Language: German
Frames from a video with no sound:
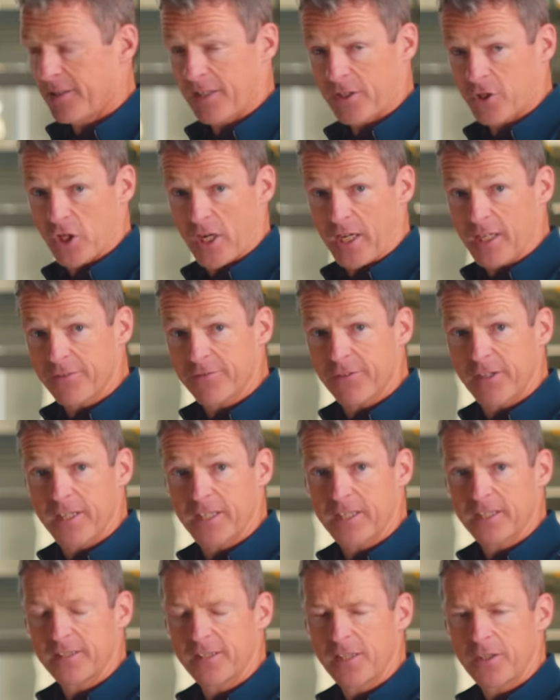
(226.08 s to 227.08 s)
Das
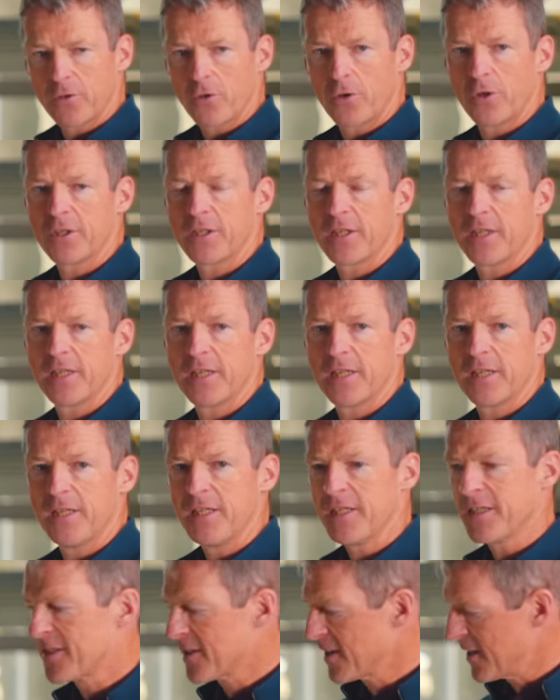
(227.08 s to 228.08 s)
Schaltverhalten der neuen
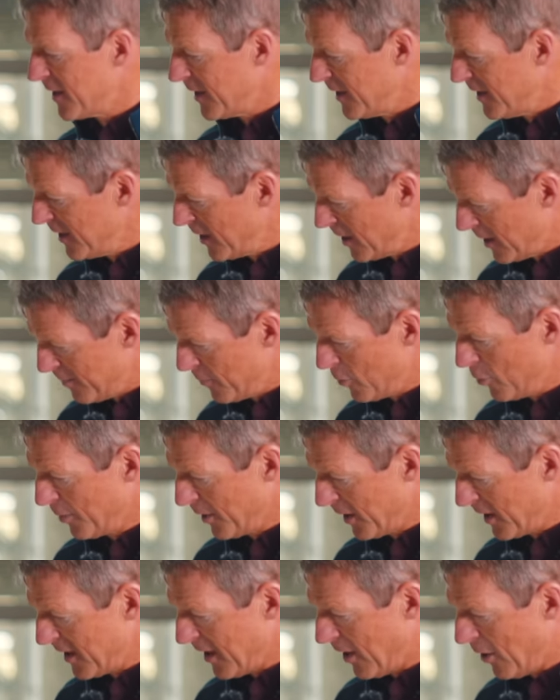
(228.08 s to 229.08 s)
GRX, hier im
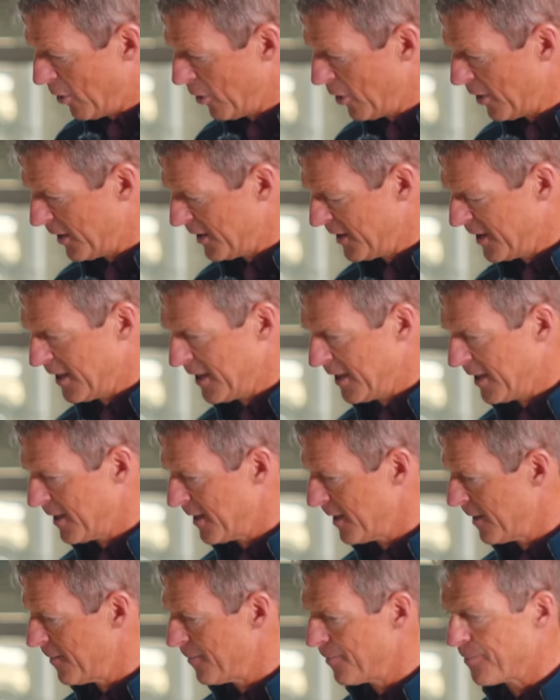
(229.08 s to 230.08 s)
Übrigen auch in der
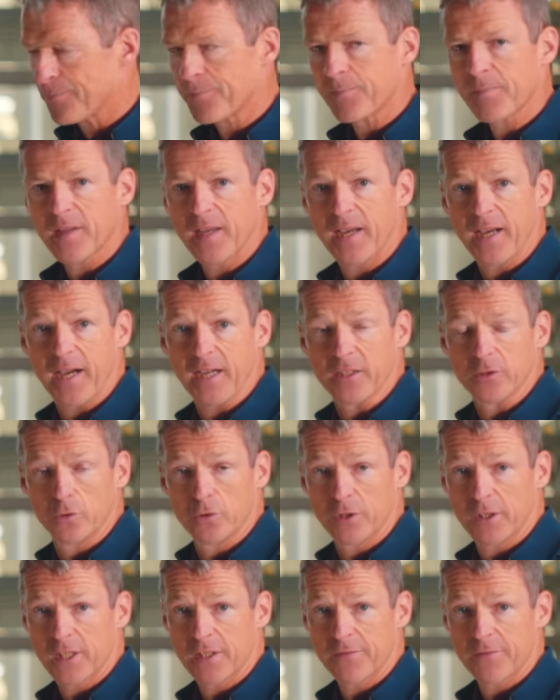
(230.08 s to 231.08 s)
ähm,
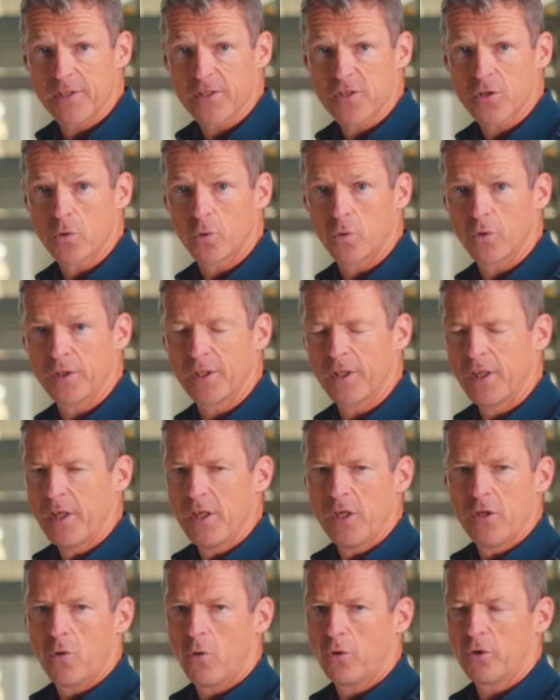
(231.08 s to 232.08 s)
800er Version,
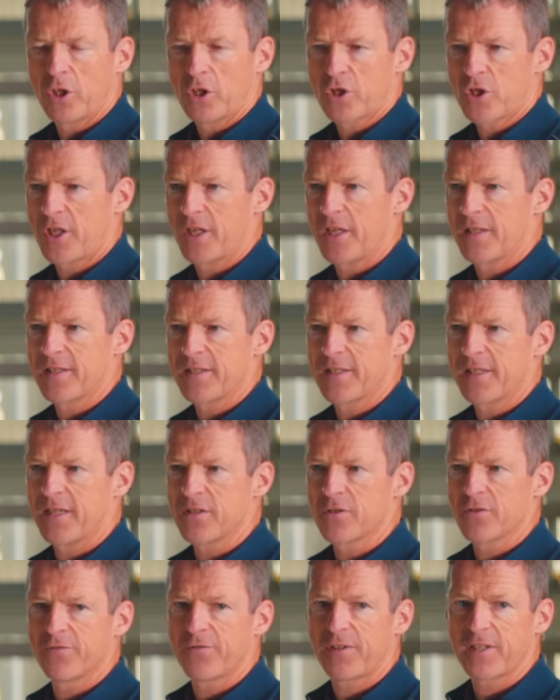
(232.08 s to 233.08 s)
unterscheidet sich
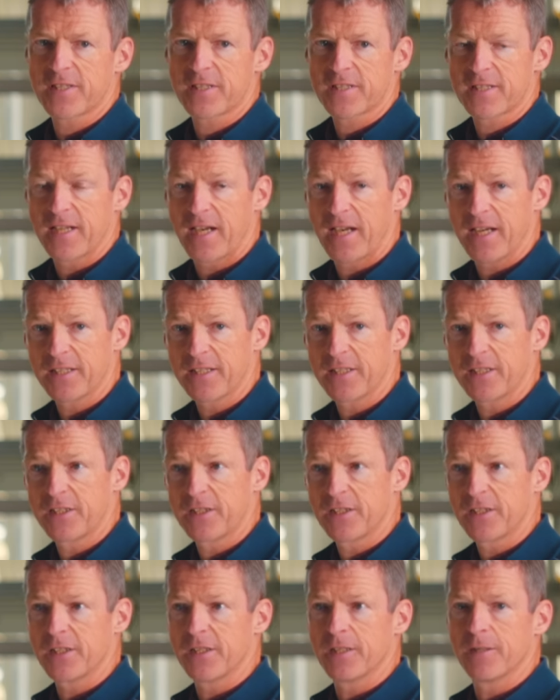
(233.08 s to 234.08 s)
also fast gar
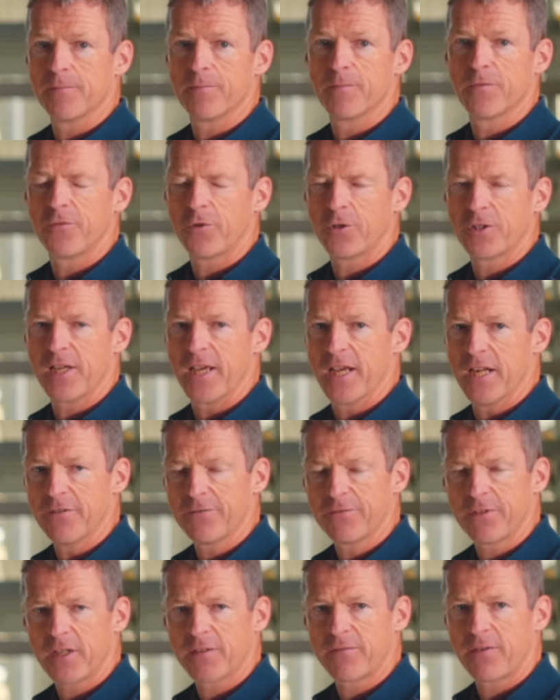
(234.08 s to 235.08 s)
nicht ähm, von der l
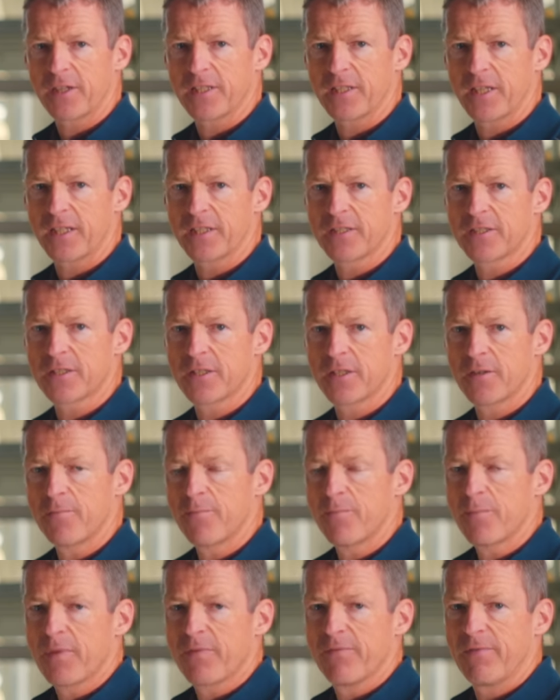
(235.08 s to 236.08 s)
fach variante
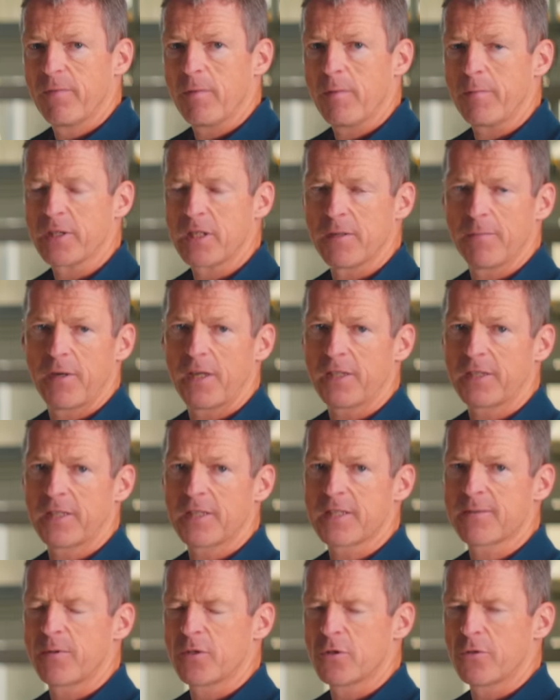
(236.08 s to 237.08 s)
Wenn man mit dem Rad
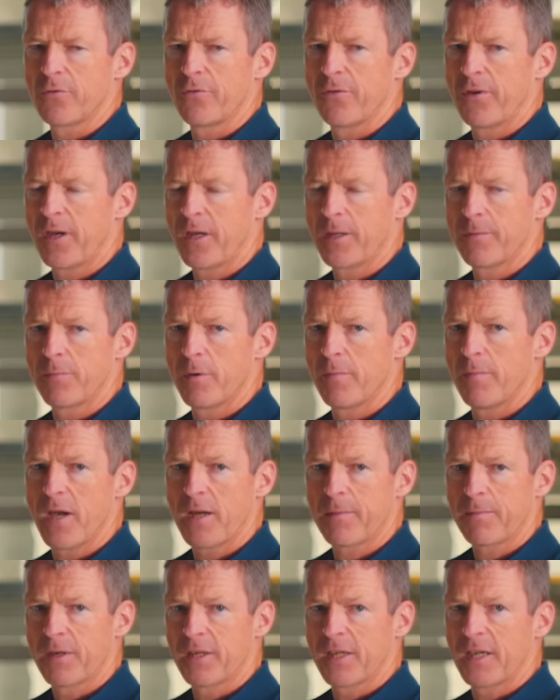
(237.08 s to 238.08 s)
erstmal so fährt,
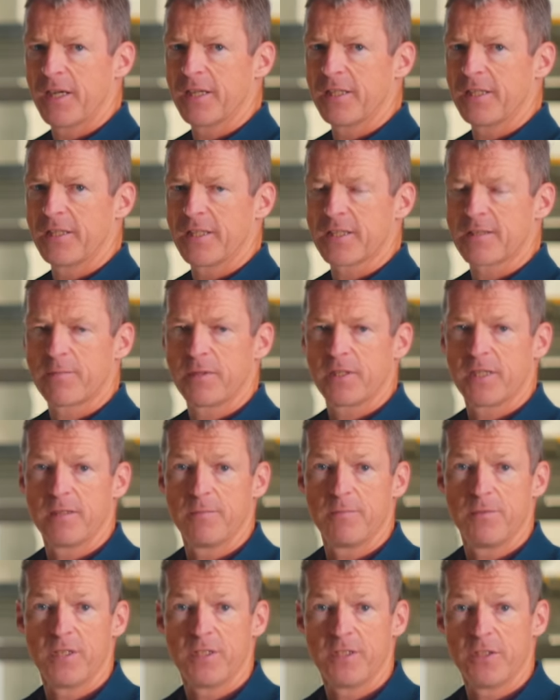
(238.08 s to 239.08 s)
bemerkt man gar nicht, dass man
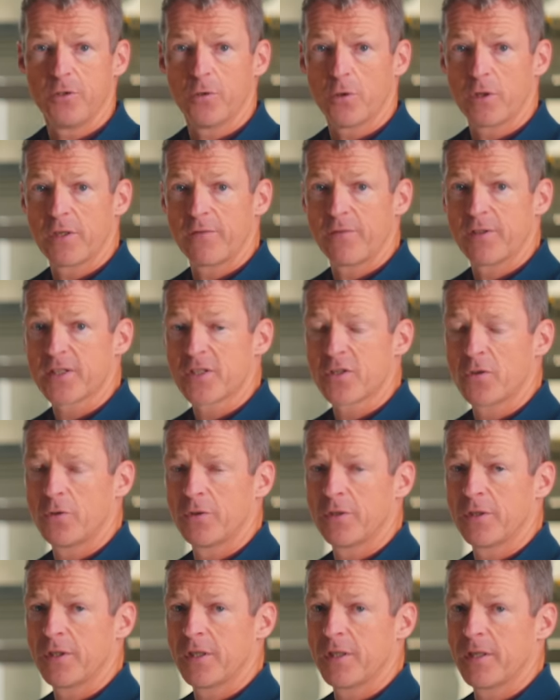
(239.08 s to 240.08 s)
eben hier die neue
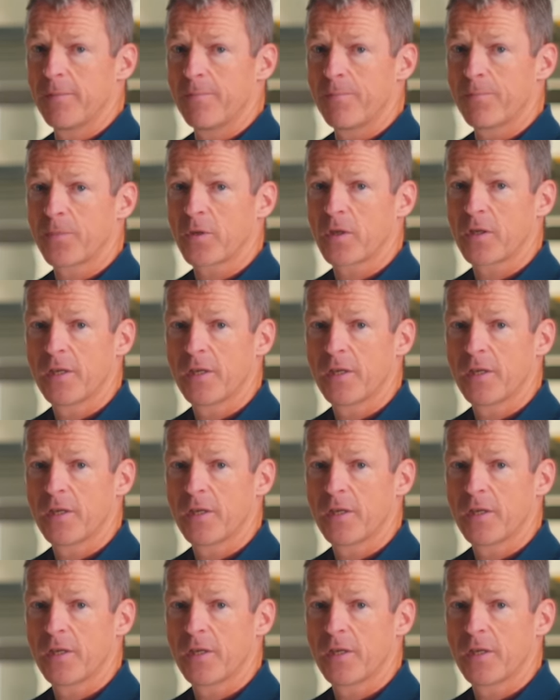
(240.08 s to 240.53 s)
Version ähm,